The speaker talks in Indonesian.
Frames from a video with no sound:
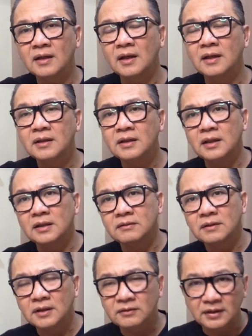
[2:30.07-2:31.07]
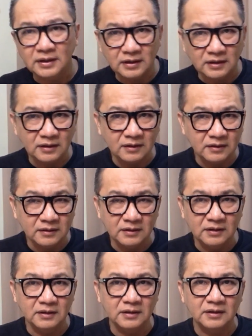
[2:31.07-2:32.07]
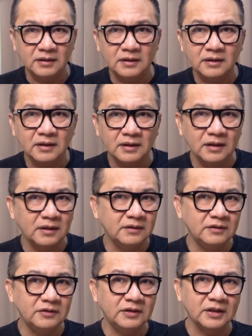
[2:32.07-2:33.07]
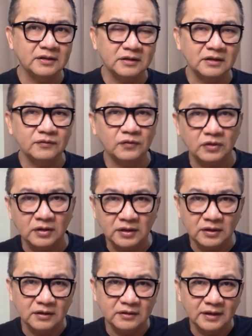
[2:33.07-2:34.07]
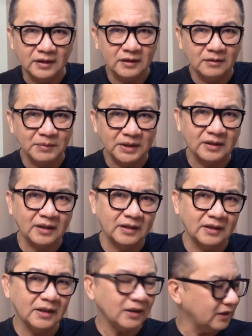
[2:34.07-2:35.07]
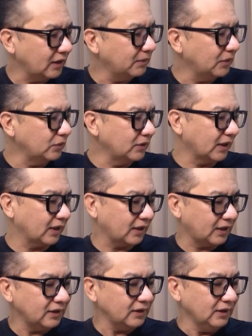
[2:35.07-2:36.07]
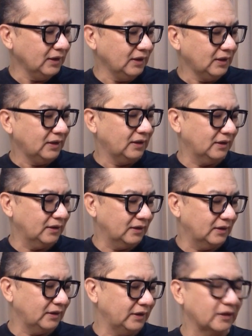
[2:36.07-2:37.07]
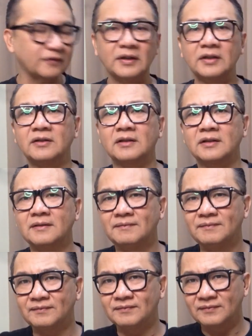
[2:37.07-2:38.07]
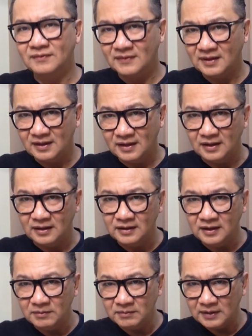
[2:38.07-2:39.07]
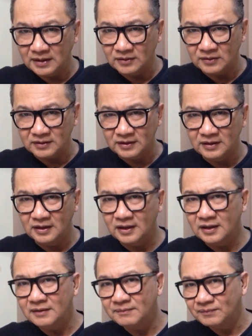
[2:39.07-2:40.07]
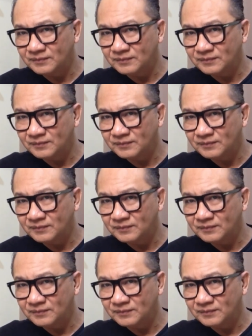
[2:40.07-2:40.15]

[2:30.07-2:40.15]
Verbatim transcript: ya, itu lagu dari uh, And Justice for All dari Metallica. Dia menggunakan uh, interval chord. Ya, dia mayor tiga